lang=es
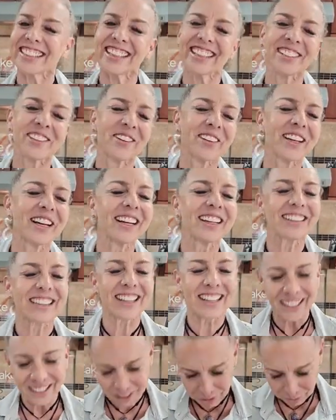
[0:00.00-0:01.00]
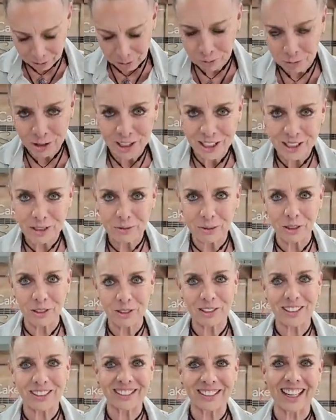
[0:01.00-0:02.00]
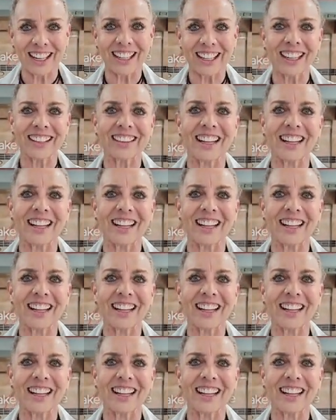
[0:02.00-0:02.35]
Ya saben que les agradecemos muchísimo sus estrellas.